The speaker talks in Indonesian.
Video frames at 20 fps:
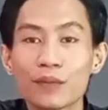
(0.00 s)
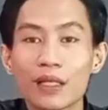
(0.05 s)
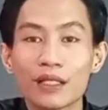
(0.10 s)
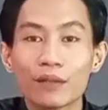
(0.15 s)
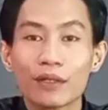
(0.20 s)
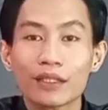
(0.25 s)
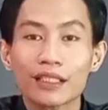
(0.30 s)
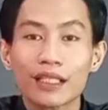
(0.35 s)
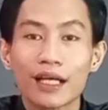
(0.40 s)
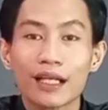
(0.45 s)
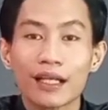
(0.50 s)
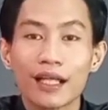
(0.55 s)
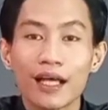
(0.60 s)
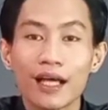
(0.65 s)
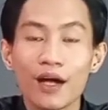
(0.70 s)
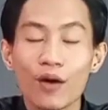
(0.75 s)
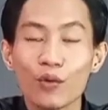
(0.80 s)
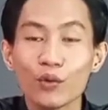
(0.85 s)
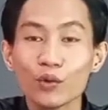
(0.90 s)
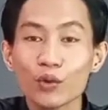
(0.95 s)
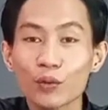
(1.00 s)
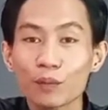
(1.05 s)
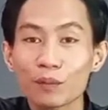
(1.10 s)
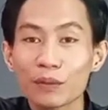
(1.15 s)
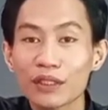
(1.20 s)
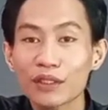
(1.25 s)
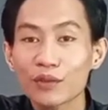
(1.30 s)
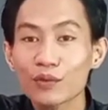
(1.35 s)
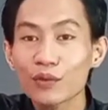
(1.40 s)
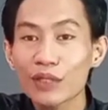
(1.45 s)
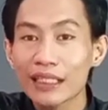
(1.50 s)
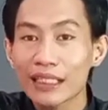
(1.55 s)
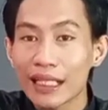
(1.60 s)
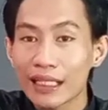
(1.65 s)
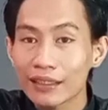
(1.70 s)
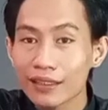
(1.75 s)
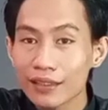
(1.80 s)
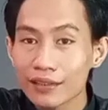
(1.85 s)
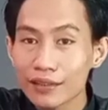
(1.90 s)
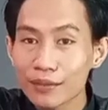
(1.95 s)
subhanahu wa ta'ala Untuk menentukan
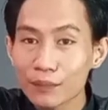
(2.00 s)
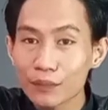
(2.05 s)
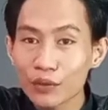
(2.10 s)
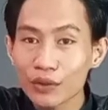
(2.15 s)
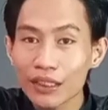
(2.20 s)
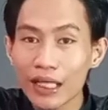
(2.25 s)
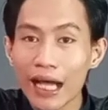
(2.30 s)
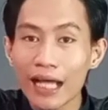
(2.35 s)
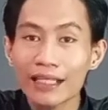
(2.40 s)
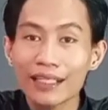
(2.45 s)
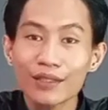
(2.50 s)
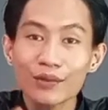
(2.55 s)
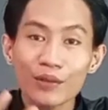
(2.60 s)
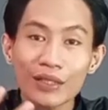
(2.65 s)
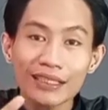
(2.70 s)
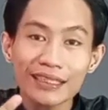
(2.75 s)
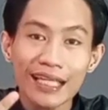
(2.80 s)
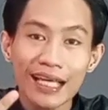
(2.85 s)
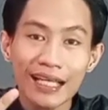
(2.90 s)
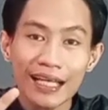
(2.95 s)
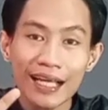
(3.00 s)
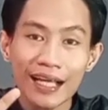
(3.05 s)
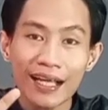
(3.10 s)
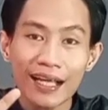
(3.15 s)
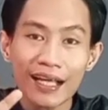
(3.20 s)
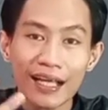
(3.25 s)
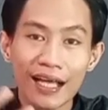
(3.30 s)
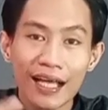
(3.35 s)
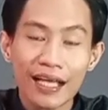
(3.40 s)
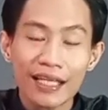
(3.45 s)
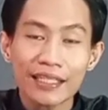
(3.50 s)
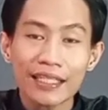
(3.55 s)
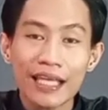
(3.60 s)
hal tersebut ada dua cara